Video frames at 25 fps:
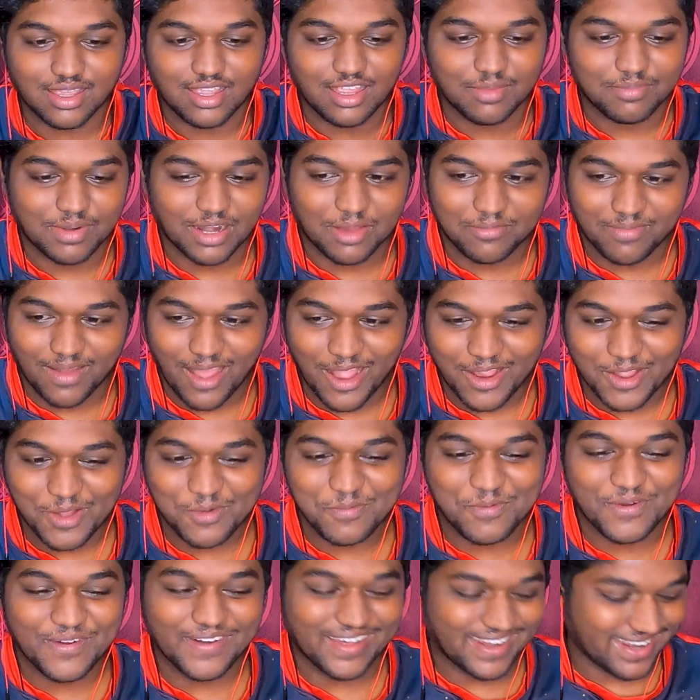ஓகே இப்போ நான்
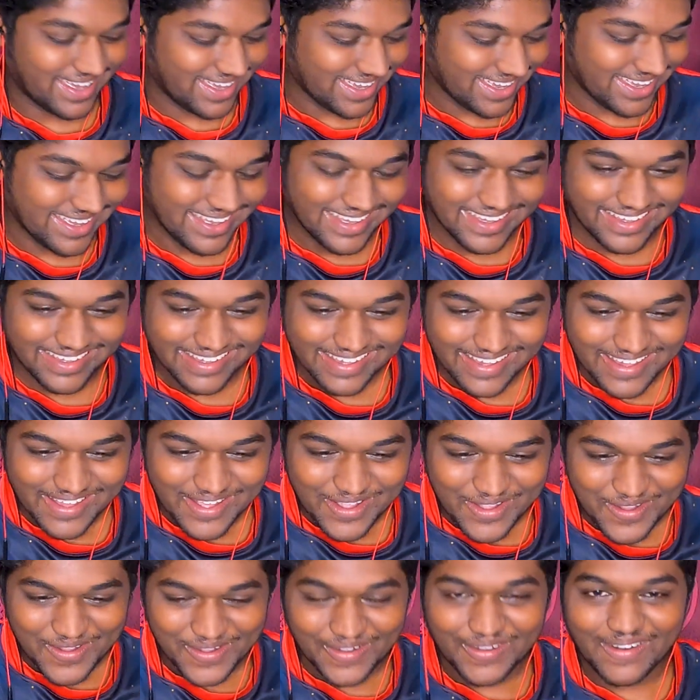பார்க்க போகிறேன்
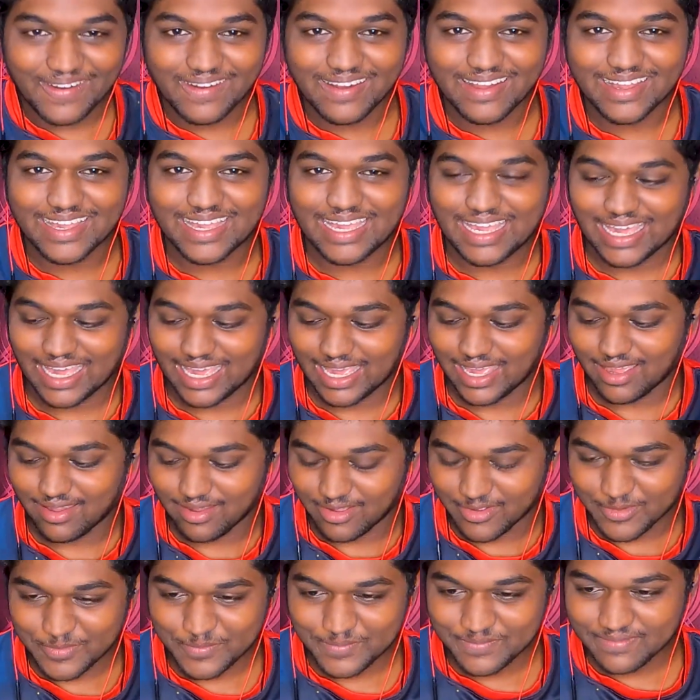ஓகே
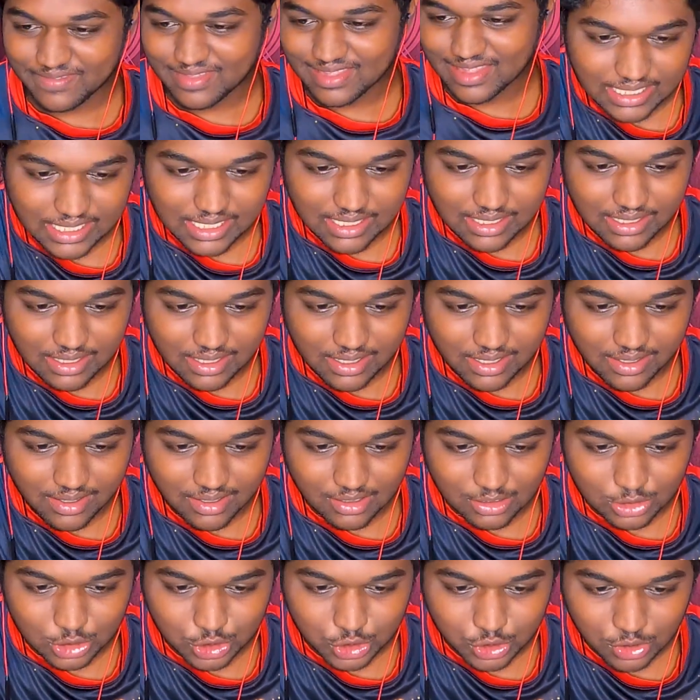த்ரீ
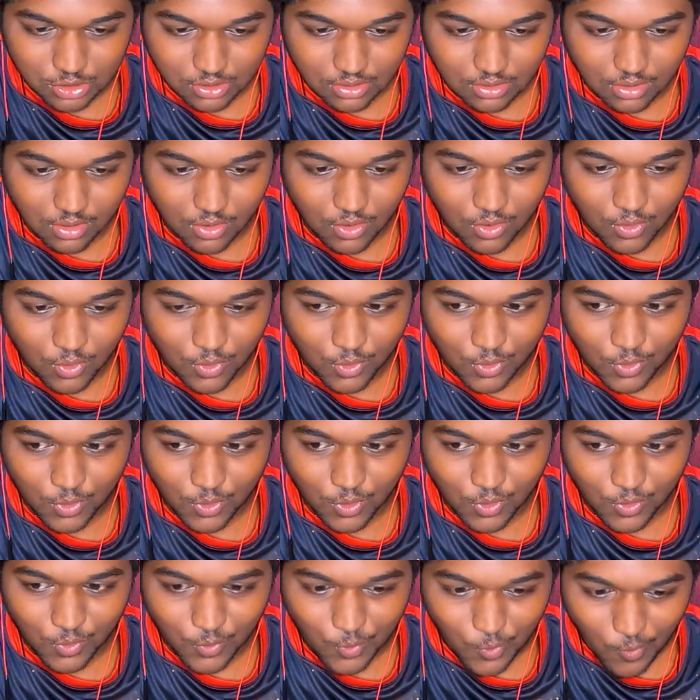டூ
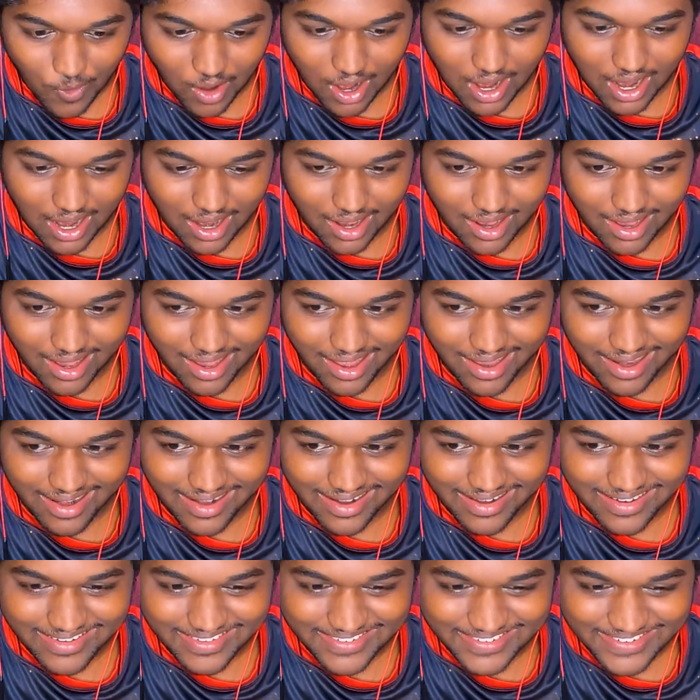
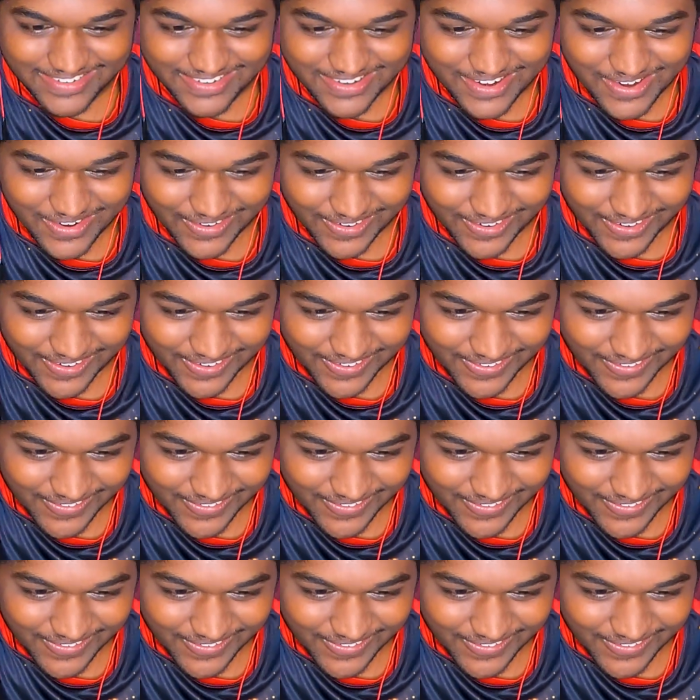ஒன் கோ